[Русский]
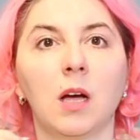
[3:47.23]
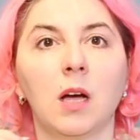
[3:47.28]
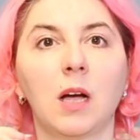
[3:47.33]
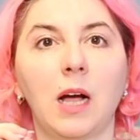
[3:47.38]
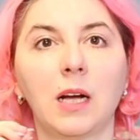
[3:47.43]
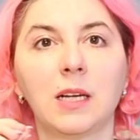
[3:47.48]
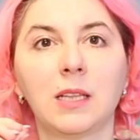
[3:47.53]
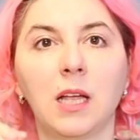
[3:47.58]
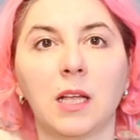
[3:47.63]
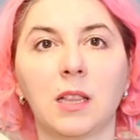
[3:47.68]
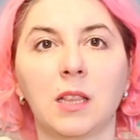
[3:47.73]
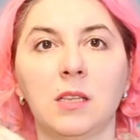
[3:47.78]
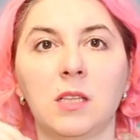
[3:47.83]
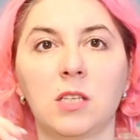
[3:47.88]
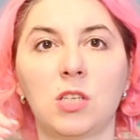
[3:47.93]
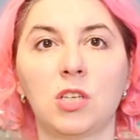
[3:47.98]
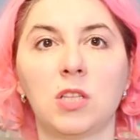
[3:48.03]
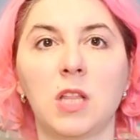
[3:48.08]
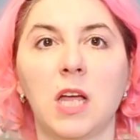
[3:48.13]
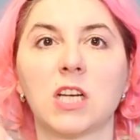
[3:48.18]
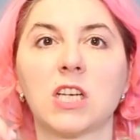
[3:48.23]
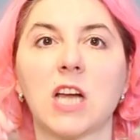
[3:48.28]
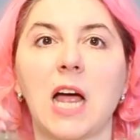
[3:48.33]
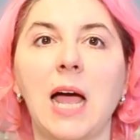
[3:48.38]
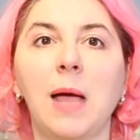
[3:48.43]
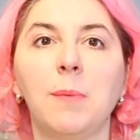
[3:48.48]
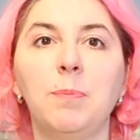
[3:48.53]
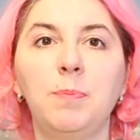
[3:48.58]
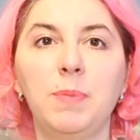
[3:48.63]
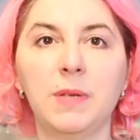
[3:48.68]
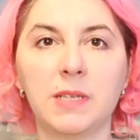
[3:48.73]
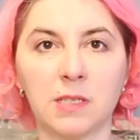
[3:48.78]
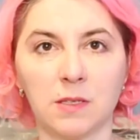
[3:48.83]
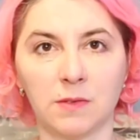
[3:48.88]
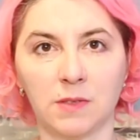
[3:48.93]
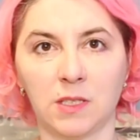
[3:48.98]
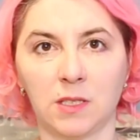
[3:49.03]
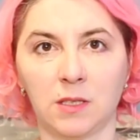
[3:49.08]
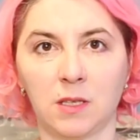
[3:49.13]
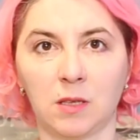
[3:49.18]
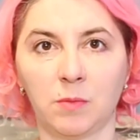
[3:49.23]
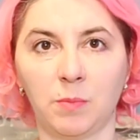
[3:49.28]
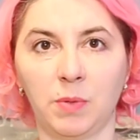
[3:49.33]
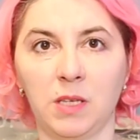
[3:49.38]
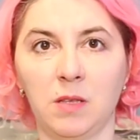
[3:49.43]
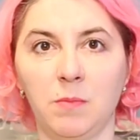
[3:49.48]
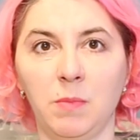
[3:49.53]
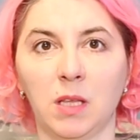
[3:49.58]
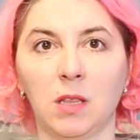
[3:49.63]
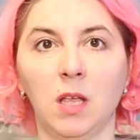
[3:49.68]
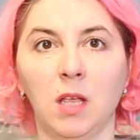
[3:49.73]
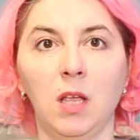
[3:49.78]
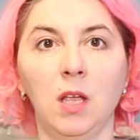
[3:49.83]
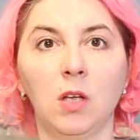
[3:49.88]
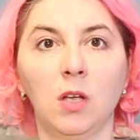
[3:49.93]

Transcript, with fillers: Когда ты начинаешь описывать этот предмет,